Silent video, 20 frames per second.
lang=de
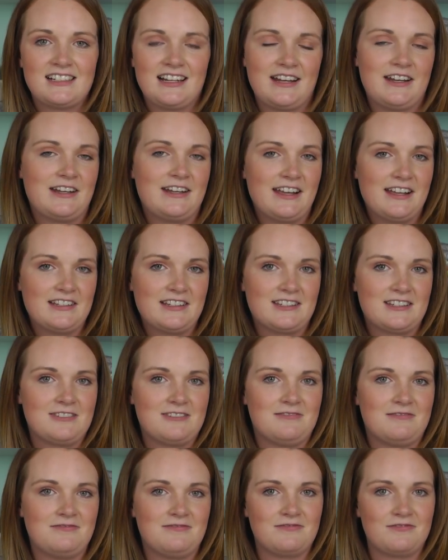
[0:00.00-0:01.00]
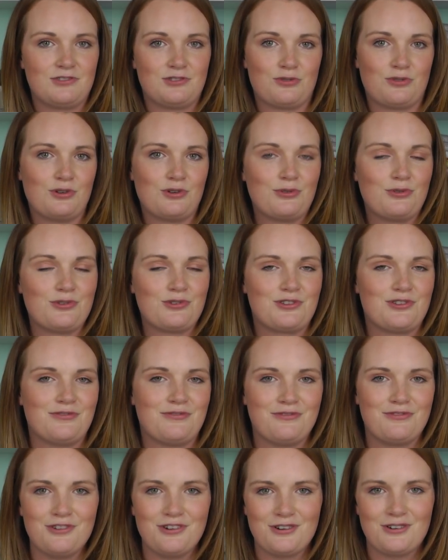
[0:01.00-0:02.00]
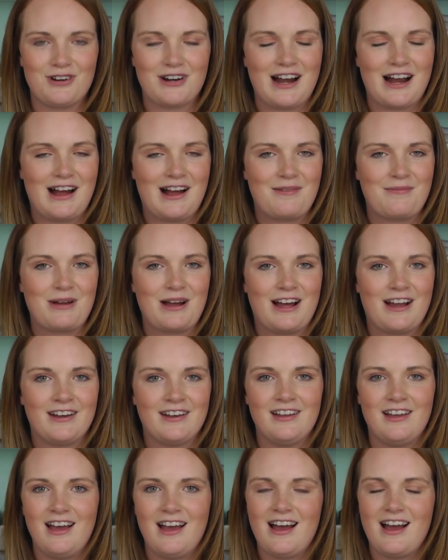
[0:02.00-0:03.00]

kleine Netz so eine große Wirkung haben kann.